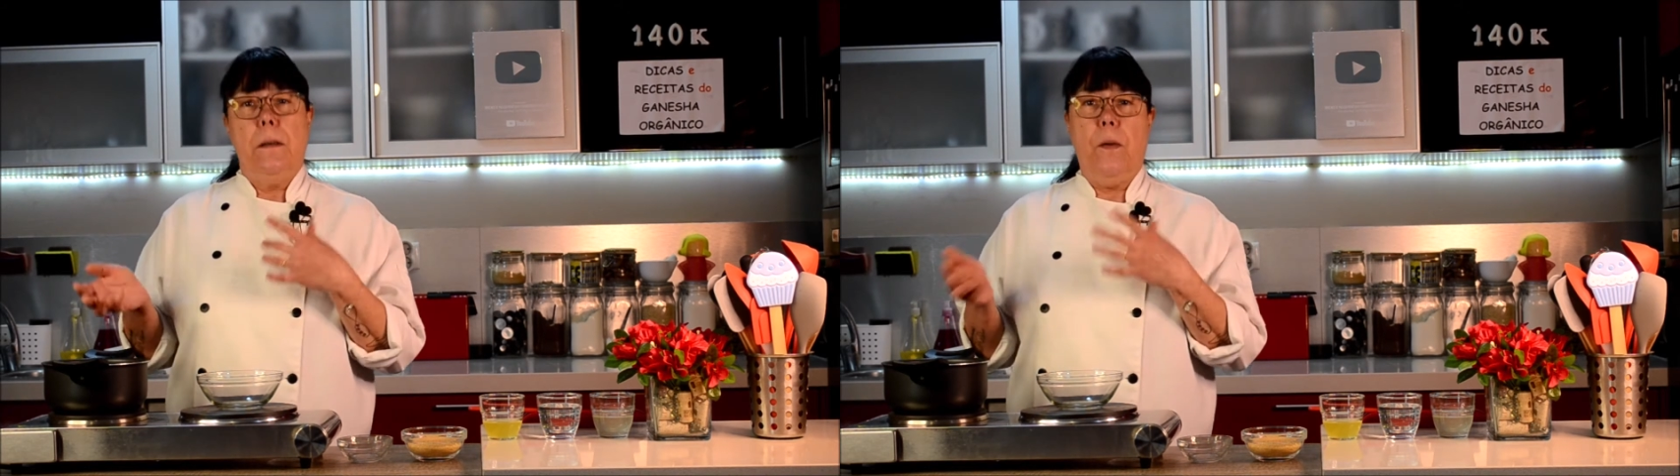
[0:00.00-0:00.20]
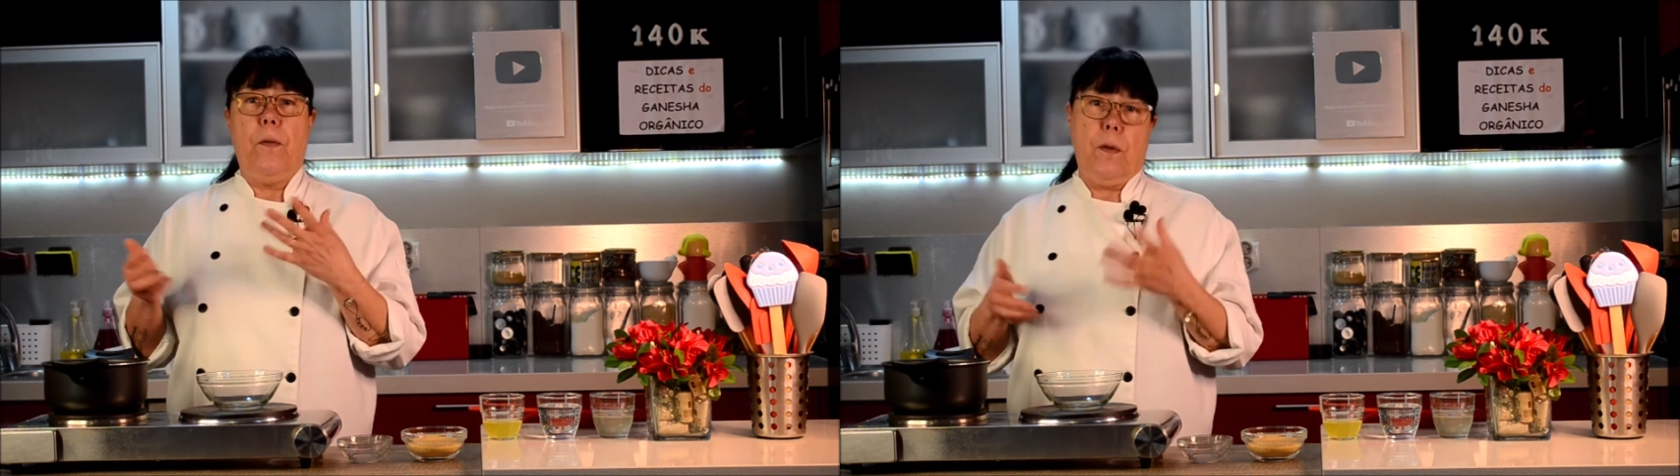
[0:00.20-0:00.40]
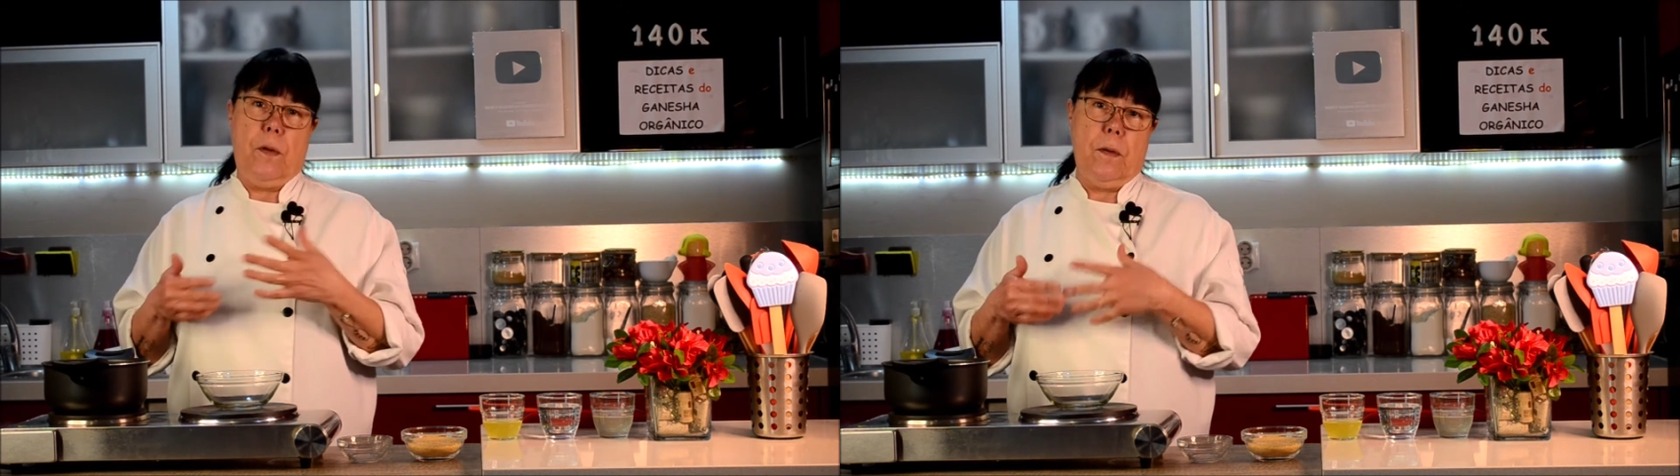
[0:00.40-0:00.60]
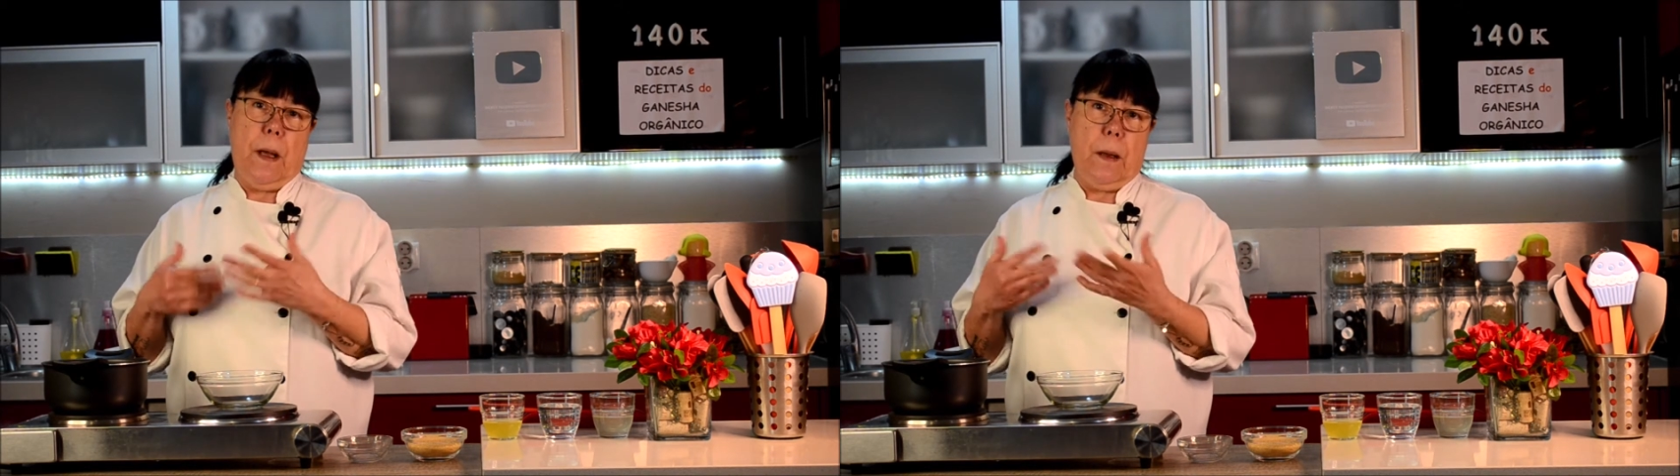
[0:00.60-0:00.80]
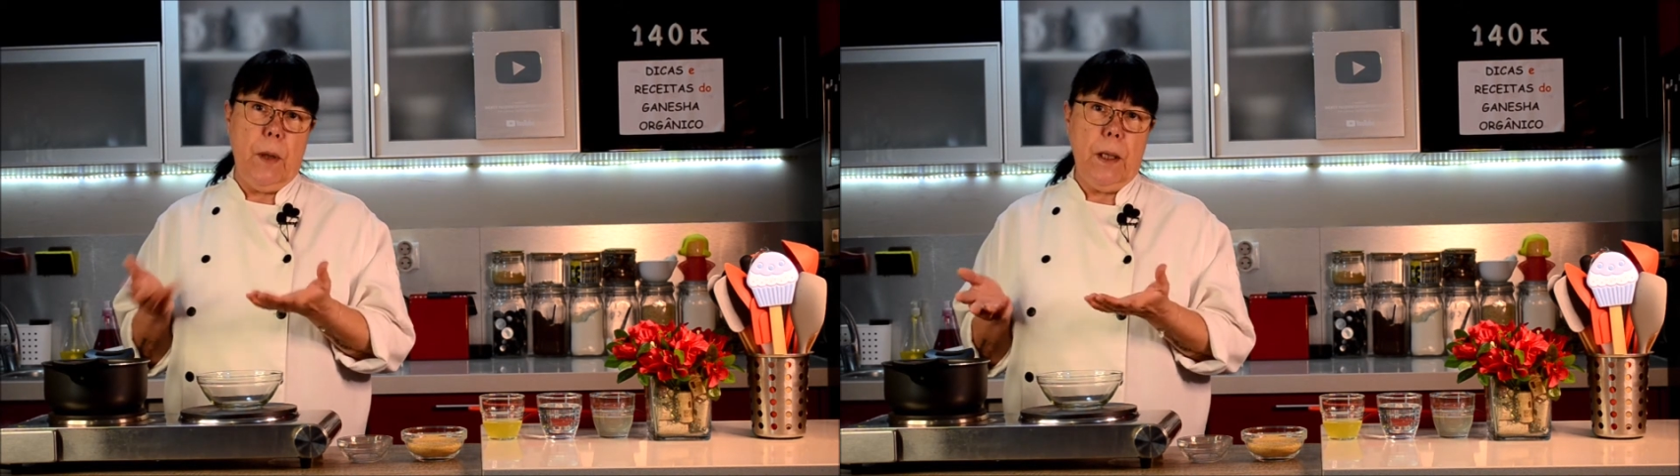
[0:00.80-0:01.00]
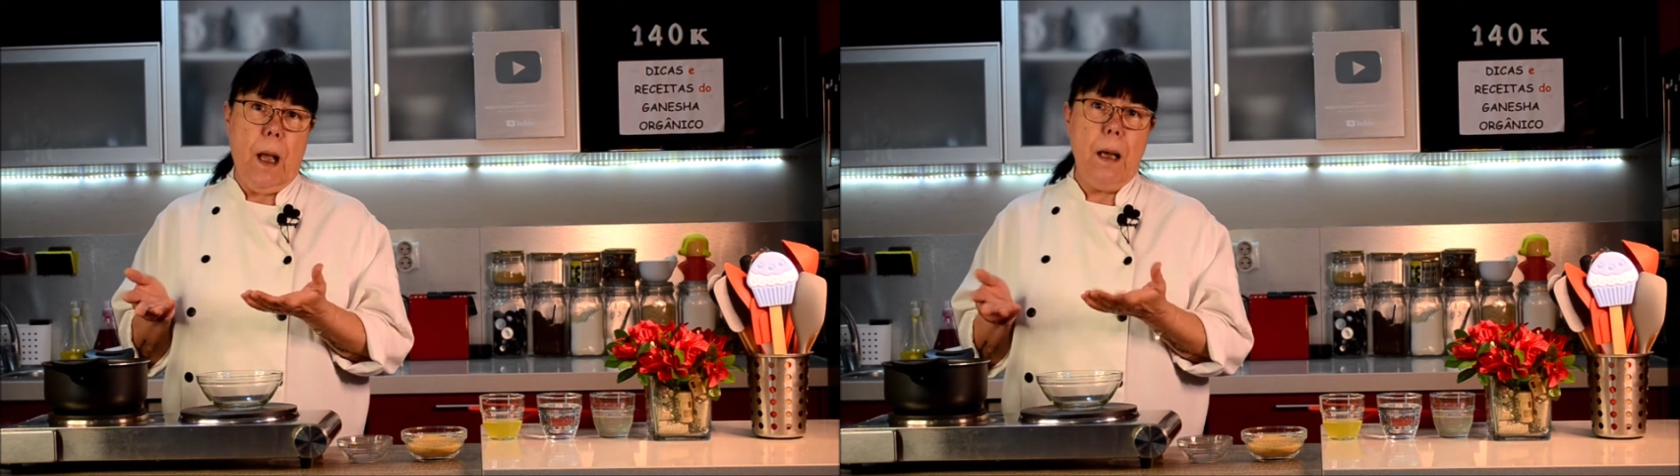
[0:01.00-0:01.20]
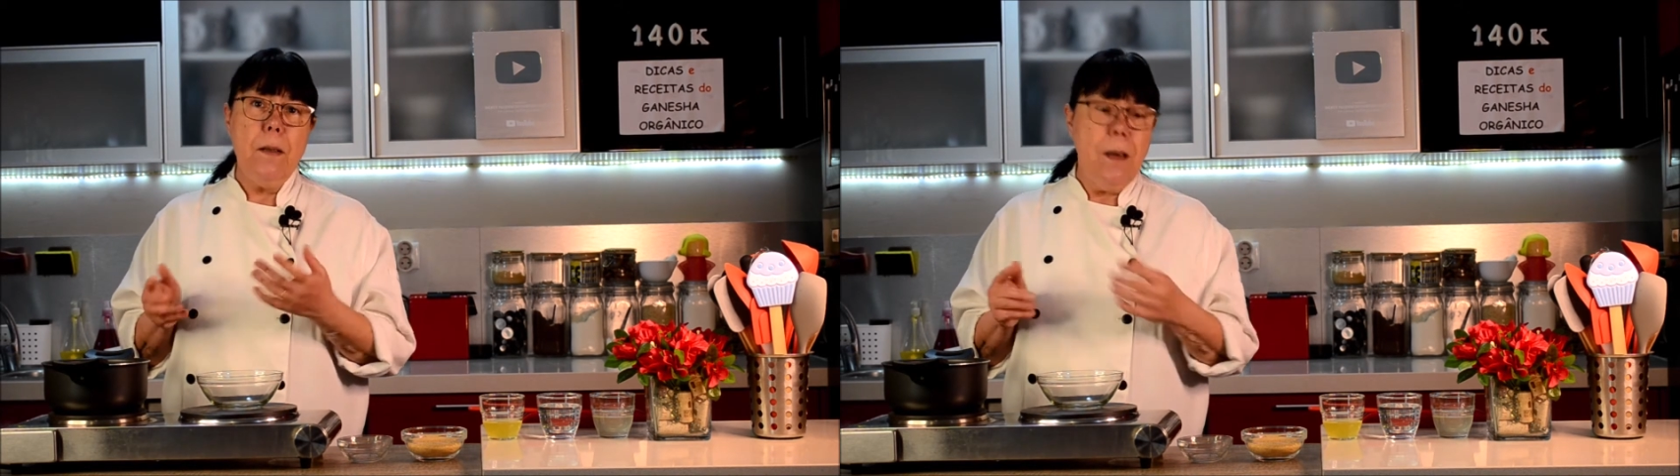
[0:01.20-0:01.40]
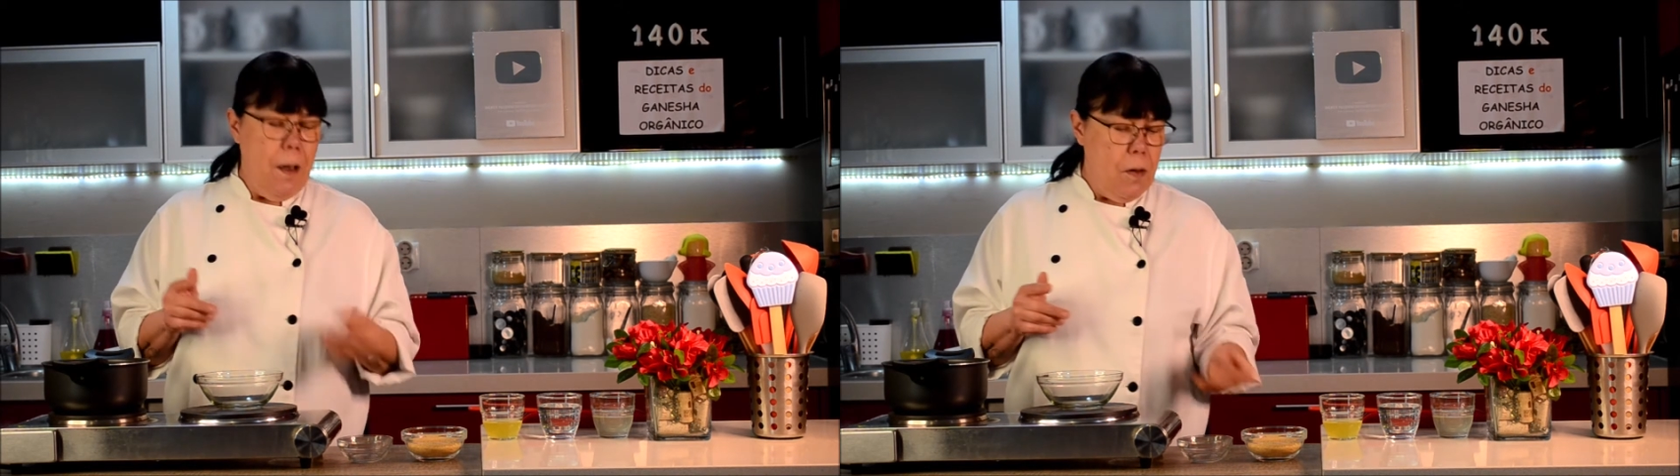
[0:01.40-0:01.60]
se eu fosse usar a metade,